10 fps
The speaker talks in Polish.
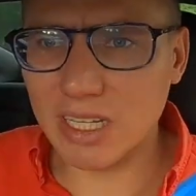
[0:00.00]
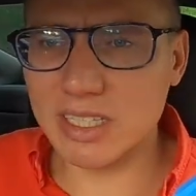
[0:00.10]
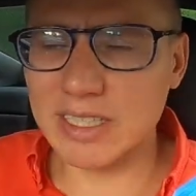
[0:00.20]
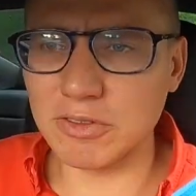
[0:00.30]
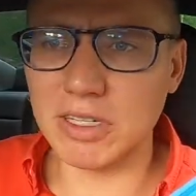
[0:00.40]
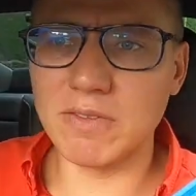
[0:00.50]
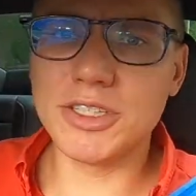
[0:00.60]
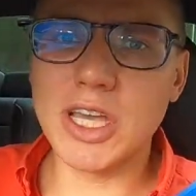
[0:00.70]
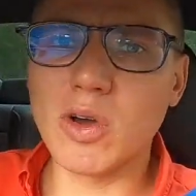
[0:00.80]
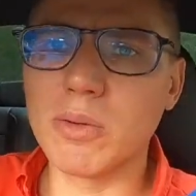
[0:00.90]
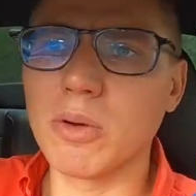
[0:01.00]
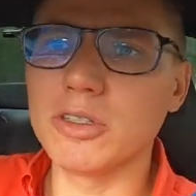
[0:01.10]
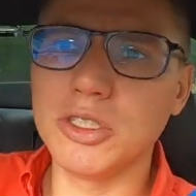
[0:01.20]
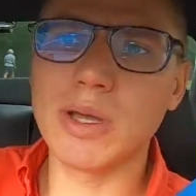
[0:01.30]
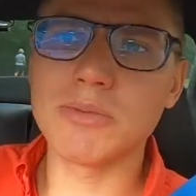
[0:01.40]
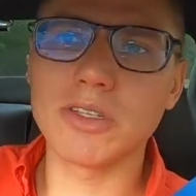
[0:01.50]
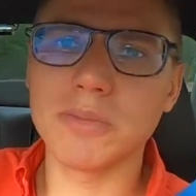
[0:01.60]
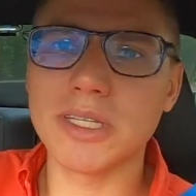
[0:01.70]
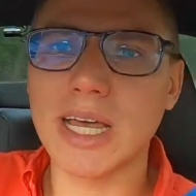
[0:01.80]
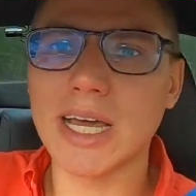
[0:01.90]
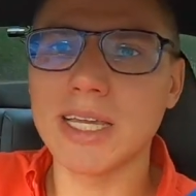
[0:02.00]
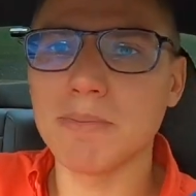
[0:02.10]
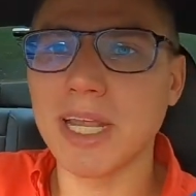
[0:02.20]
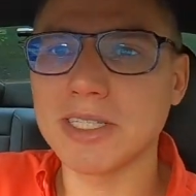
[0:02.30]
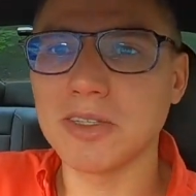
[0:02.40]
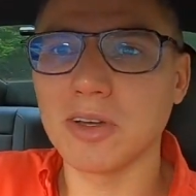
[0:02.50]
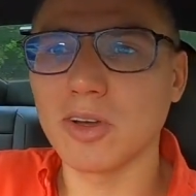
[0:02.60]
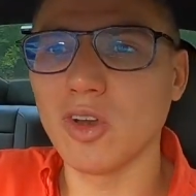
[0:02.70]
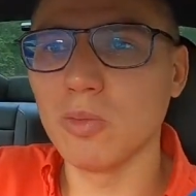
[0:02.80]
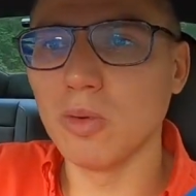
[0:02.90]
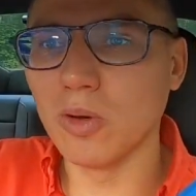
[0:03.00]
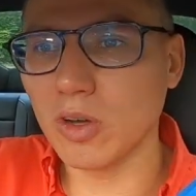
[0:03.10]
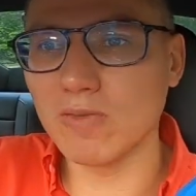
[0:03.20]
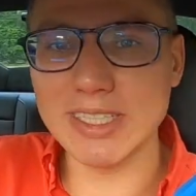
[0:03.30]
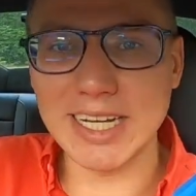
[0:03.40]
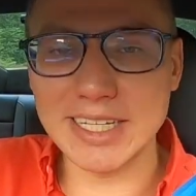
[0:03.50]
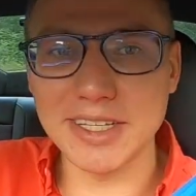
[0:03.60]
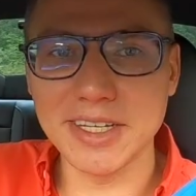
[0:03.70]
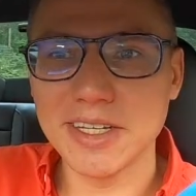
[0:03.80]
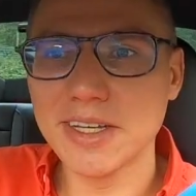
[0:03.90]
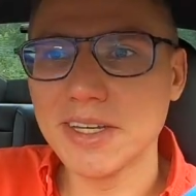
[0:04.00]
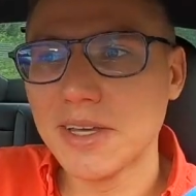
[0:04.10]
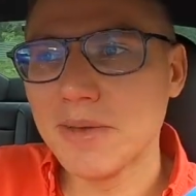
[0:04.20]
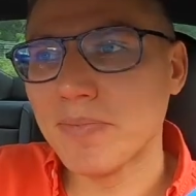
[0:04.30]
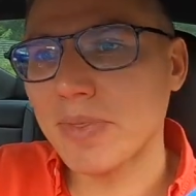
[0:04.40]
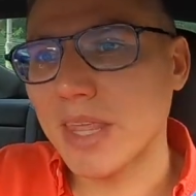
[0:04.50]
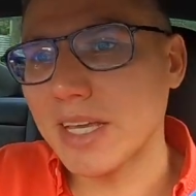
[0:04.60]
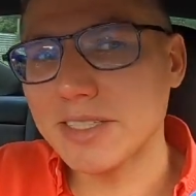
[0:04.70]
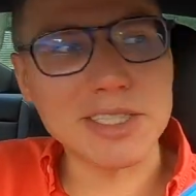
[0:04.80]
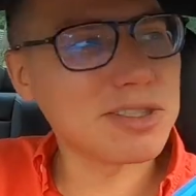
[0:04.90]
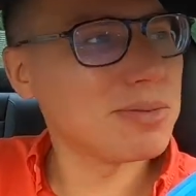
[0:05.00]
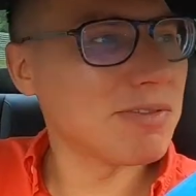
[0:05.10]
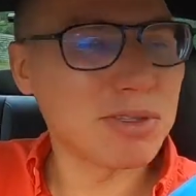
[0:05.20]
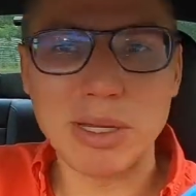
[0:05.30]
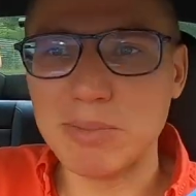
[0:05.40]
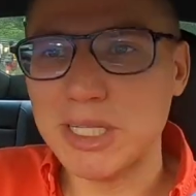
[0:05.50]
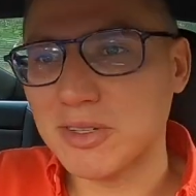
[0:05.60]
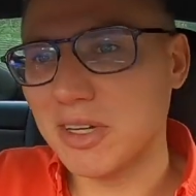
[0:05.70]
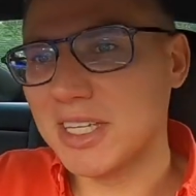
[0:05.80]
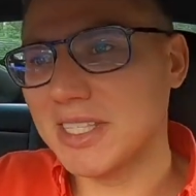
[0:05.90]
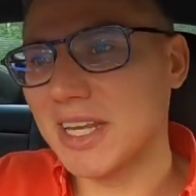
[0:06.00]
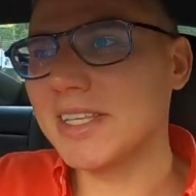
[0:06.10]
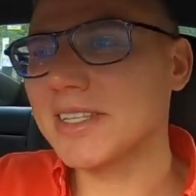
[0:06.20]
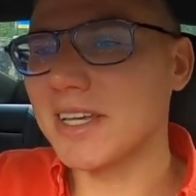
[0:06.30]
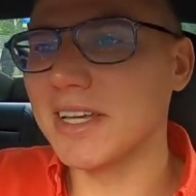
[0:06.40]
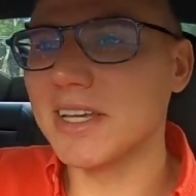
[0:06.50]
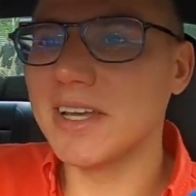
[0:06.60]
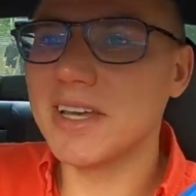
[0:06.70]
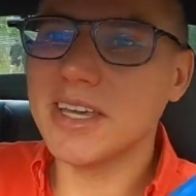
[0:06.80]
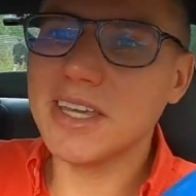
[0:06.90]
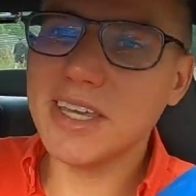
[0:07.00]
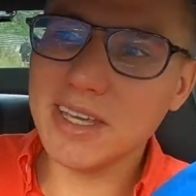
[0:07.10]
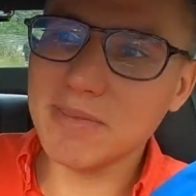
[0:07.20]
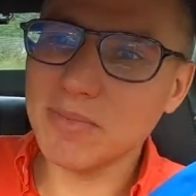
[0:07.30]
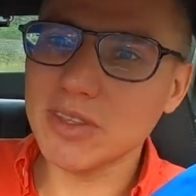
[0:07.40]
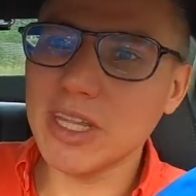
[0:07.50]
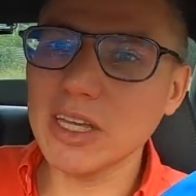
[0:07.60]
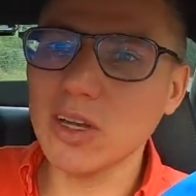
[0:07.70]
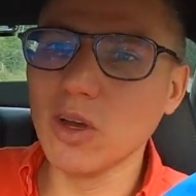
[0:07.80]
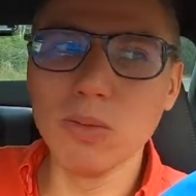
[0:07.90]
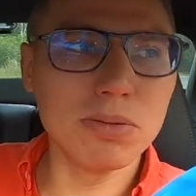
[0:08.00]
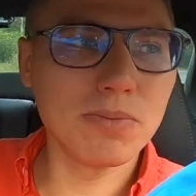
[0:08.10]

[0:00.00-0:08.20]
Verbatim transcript: zawsze w liceum chodziłem sobie na imprezy do klubu Kwadraty E, zresztą nawet tutaj blisko jest teraz. E, I ten klub